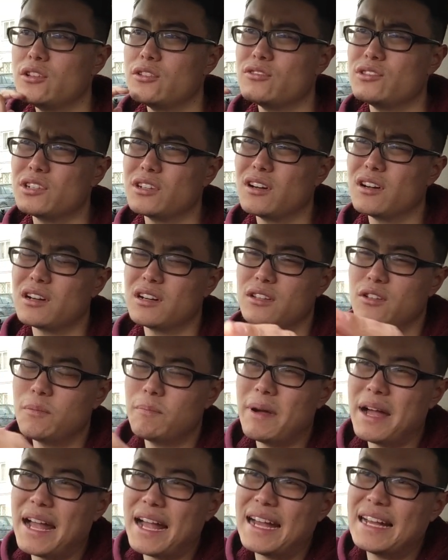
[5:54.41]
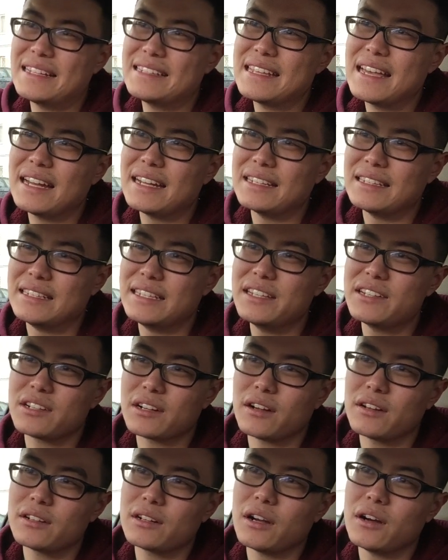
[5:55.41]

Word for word: 就整个人都趴在了地上，